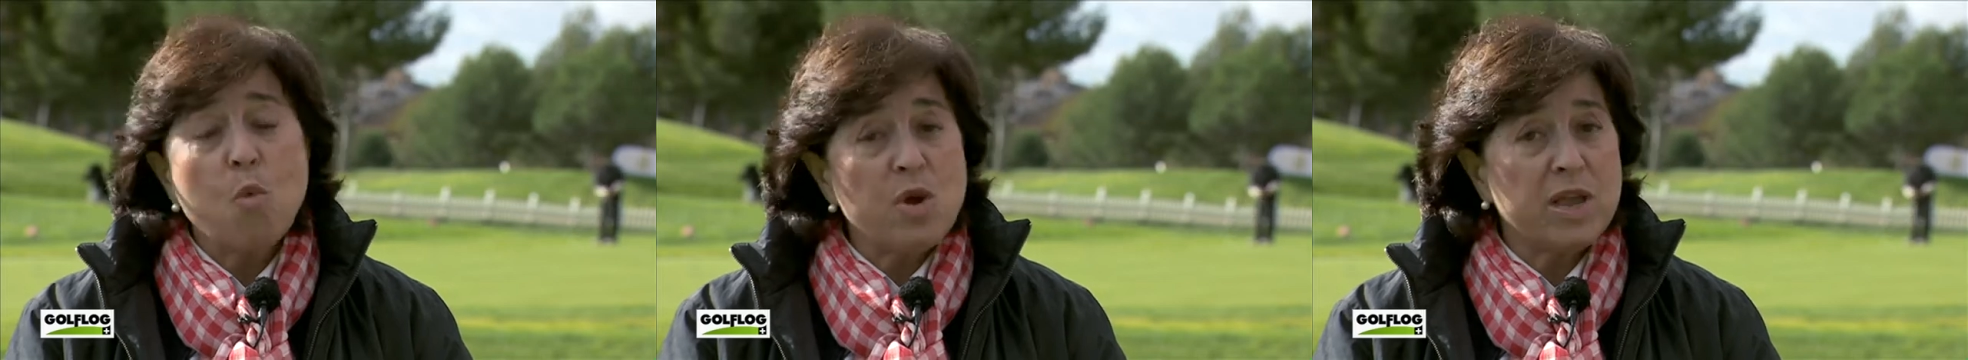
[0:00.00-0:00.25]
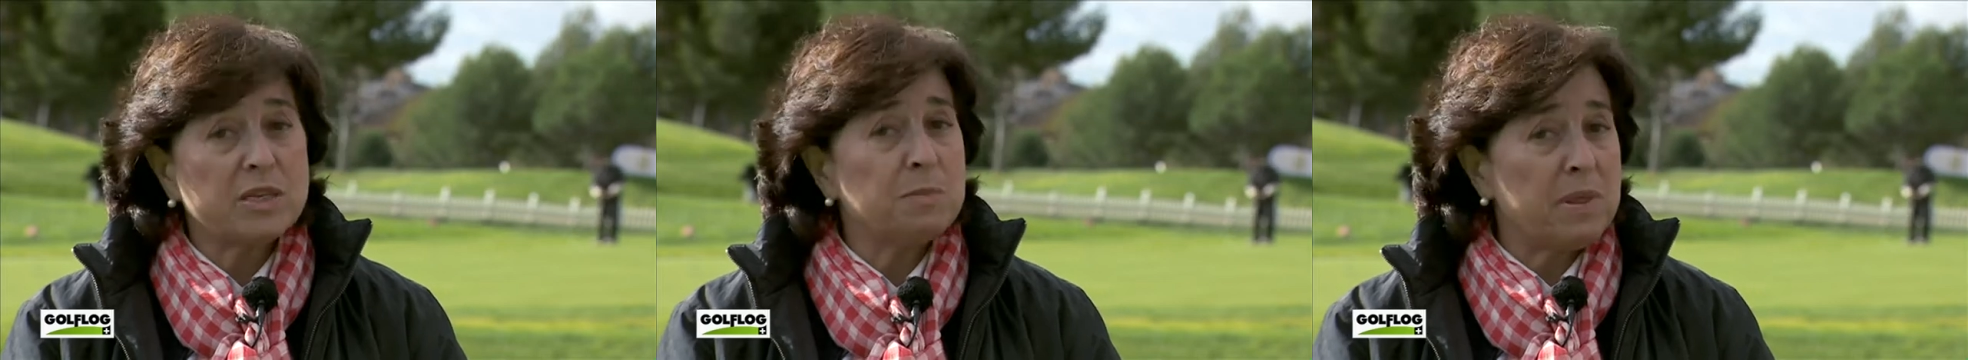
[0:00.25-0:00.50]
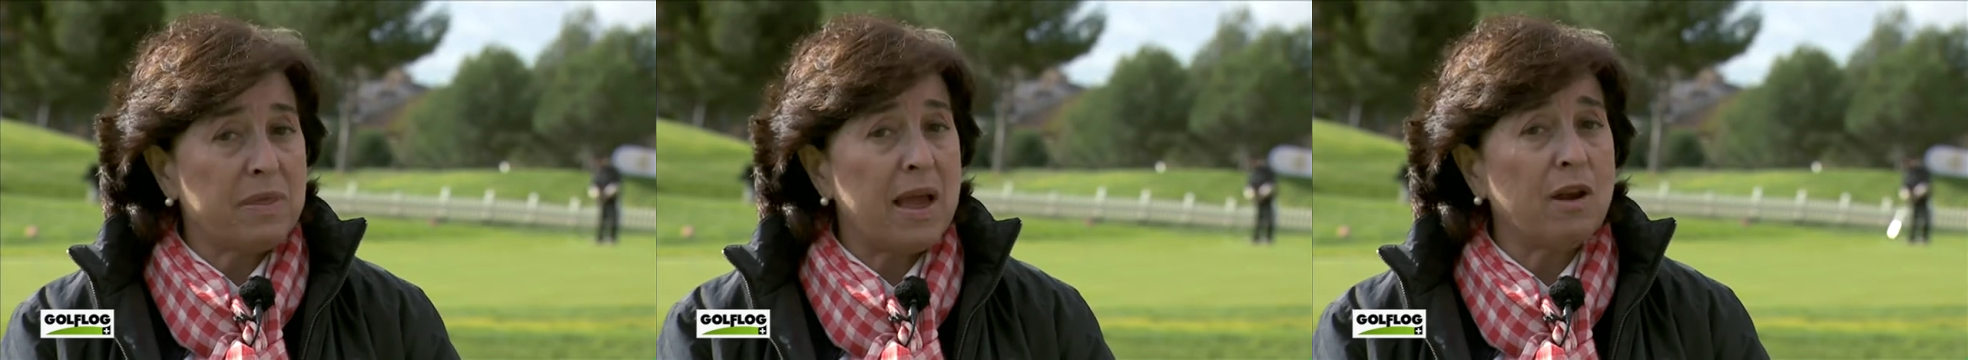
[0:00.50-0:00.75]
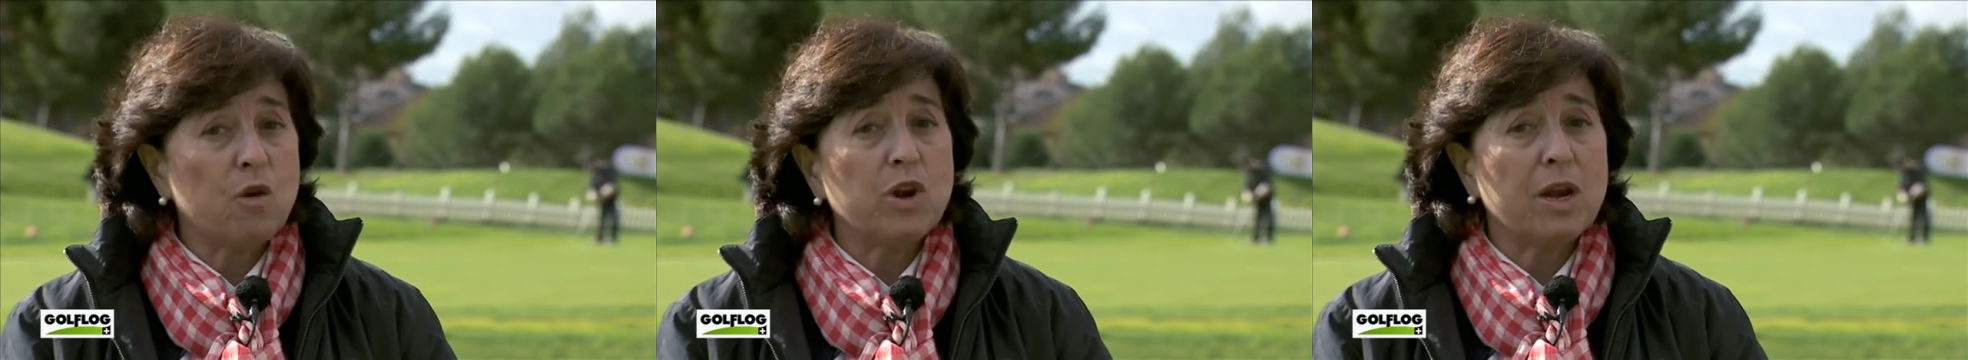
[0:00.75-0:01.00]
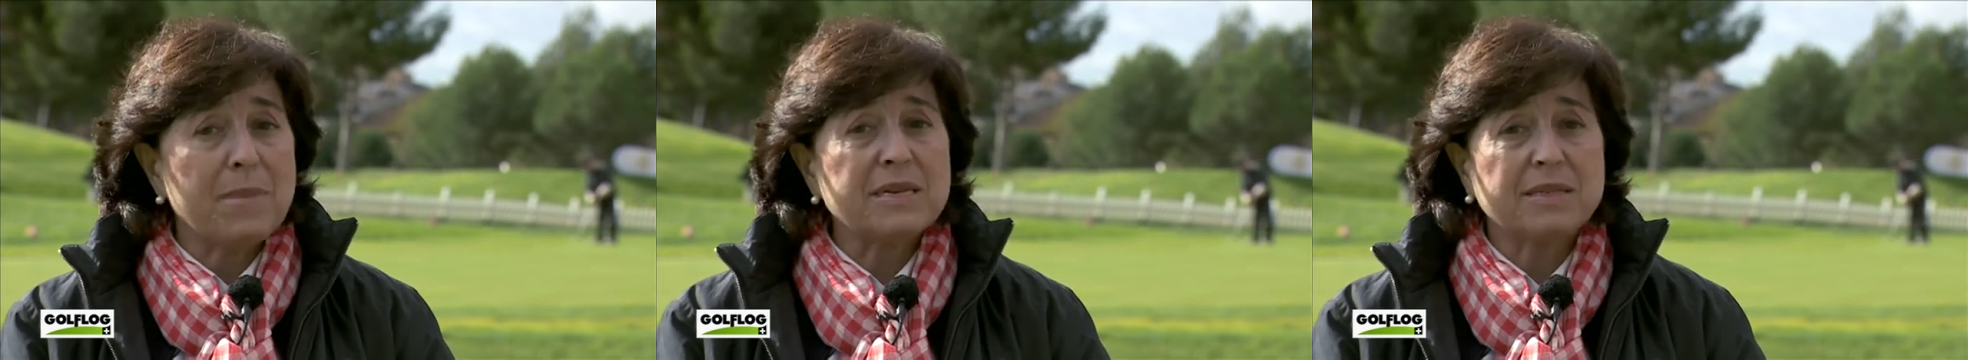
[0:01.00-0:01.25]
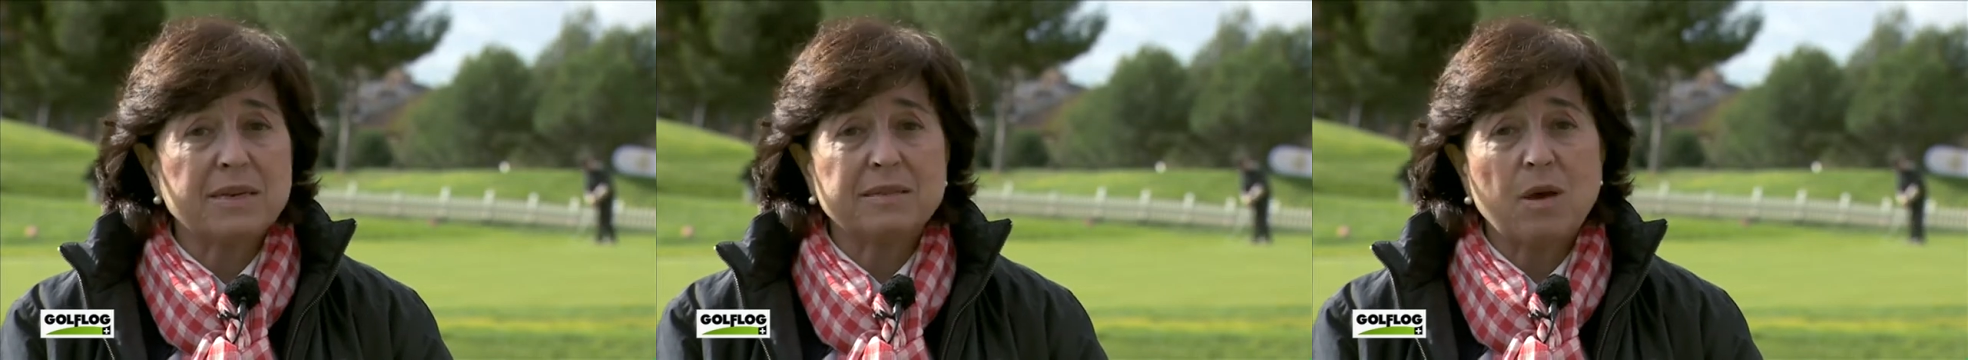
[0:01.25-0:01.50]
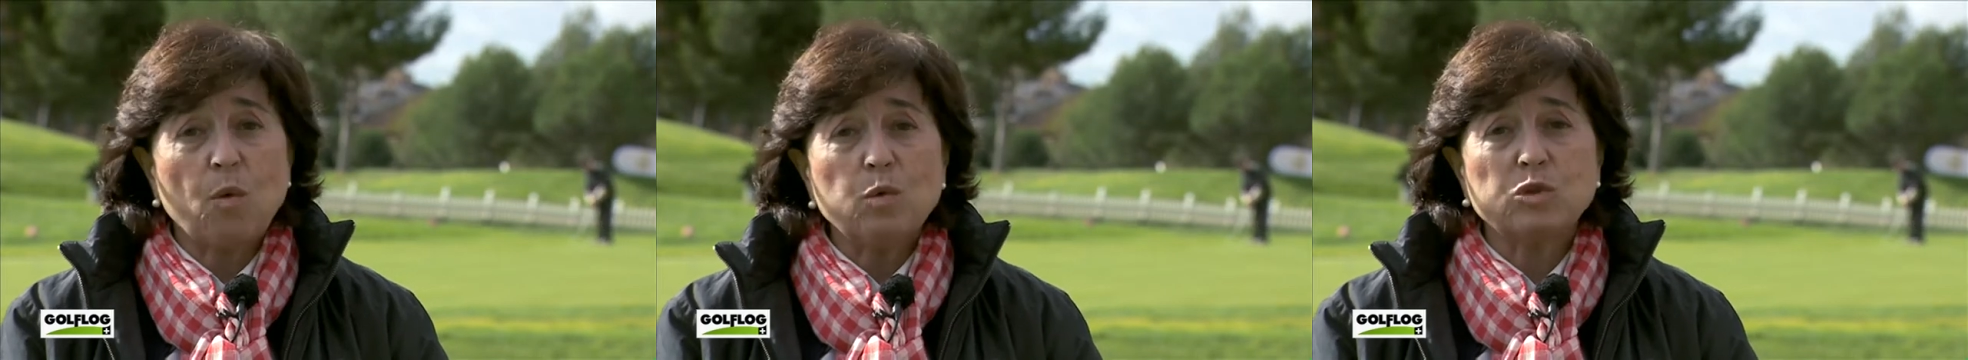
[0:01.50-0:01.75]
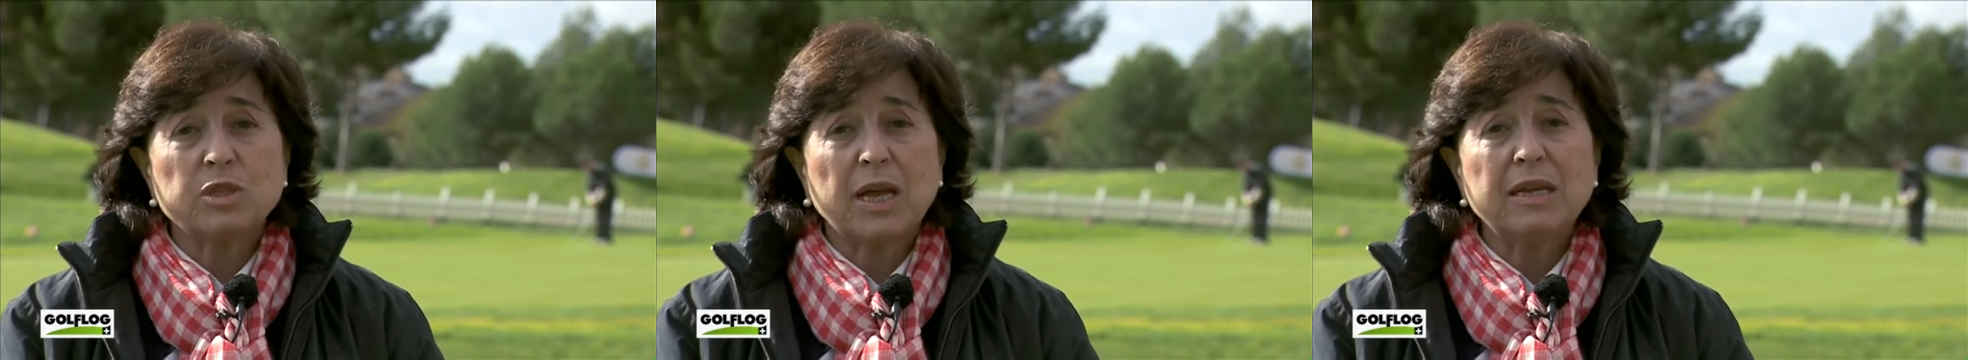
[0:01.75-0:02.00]
muy especial con el Masters de
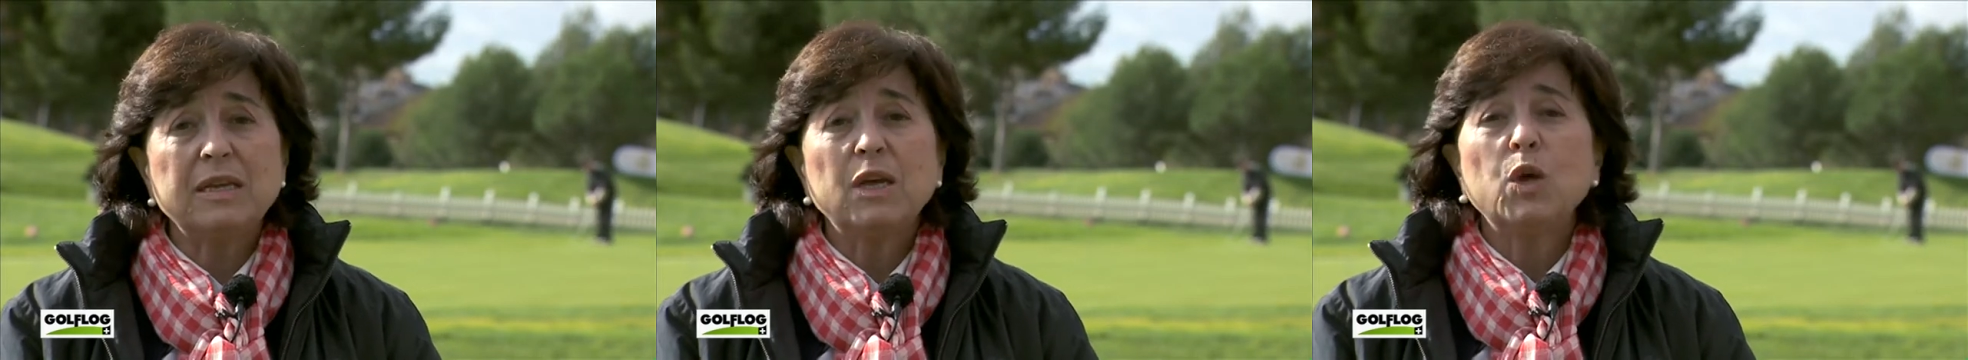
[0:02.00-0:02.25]
Augusta,